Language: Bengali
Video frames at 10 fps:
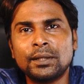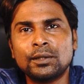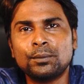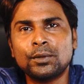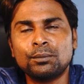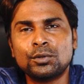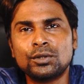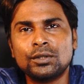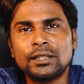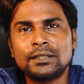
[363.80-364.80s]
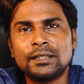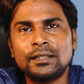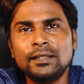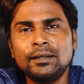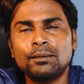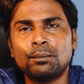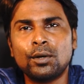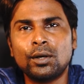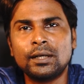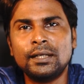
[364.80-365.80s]
পান্থপথ বসুন্ধরা সিটি
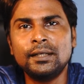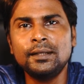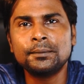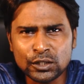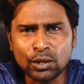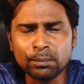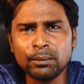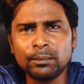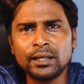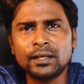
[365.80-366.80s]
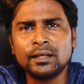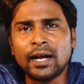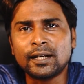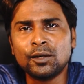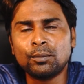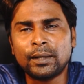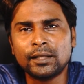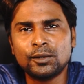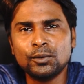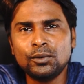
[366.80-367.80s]
ব্লক ডি শপ নাম্বার আটান্ন
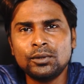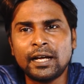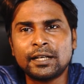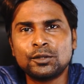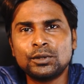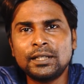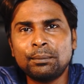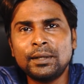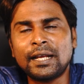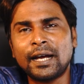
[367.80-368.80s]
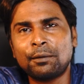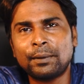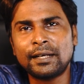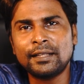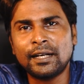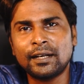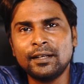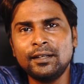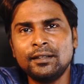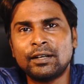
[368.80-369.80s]
বাহাত্তর আর যদি আপনি ঢাকার বাইরে
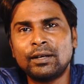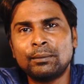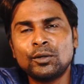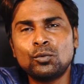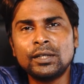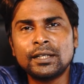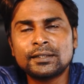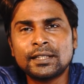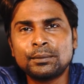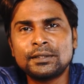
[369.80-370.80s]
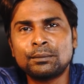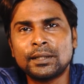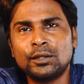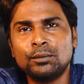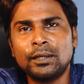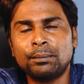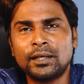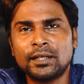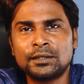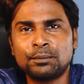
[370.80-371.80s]
থাকেন তাহলে আমরা কুরিয়ার সার্ভিসের মাধ্যমে
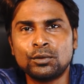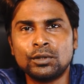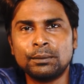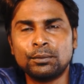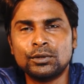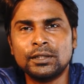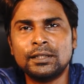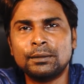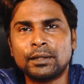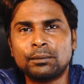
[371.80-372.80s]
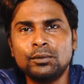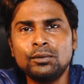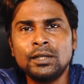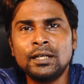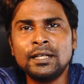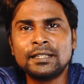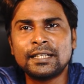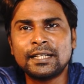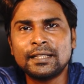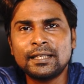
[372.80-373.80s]
আপনার কাছে পণ্যটি পৌঁছে দিতে পারবো
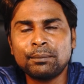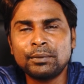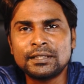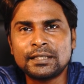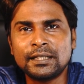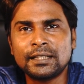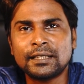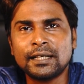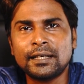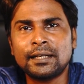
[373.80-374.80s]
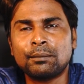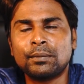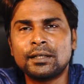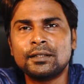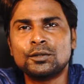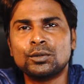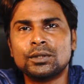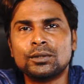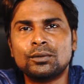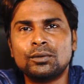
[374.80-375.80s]
সেক্ষেত্রে আপনি স্ক্রিনে দেয়া এই নাম্বারটিতে
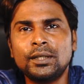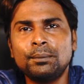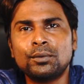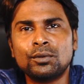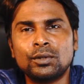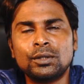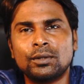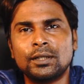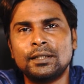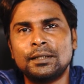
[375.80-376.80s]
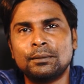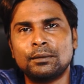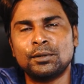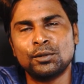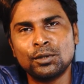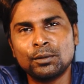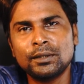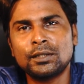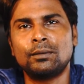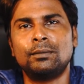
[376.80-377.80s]
যোগাযোগ করে পণ্যটি অর্ডার দিতে পারবেন
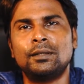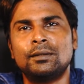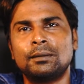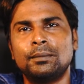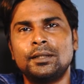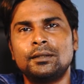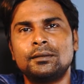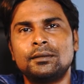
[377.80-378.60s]
ধন্যবাদ সবাই ভালো থাকবেন